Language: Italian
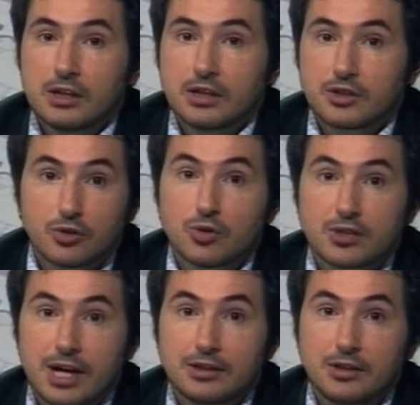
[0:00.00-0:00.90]
eh, ci sono
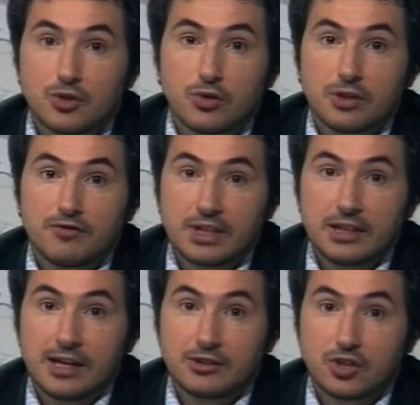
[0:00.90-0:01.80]
stati dei giorni
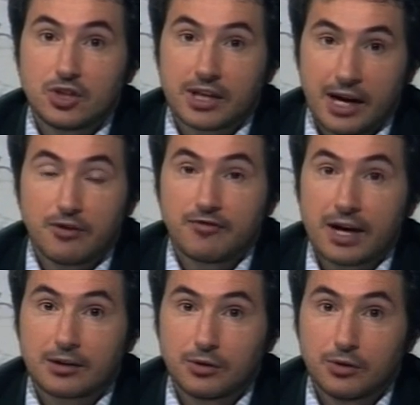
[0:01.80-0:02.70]
frenetici che hanno
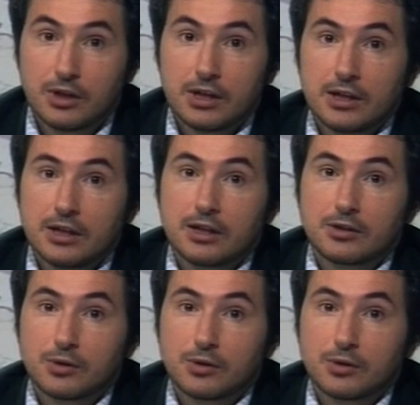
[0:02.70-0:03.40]
fatto eh,